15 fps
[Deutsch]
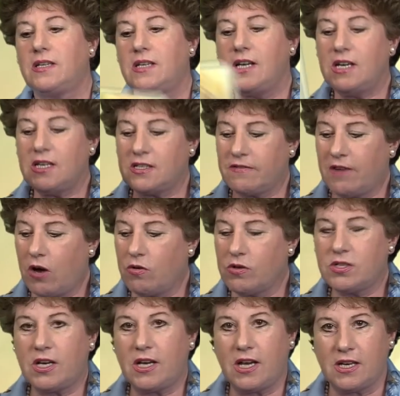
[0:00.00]
Dies war
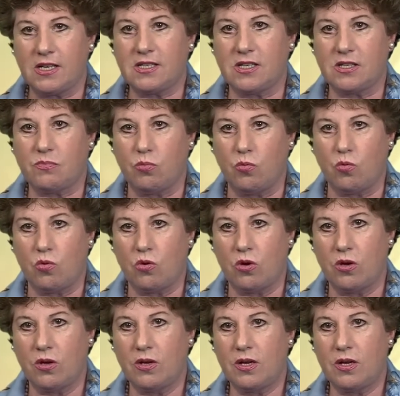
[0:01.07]
unser erstes Buch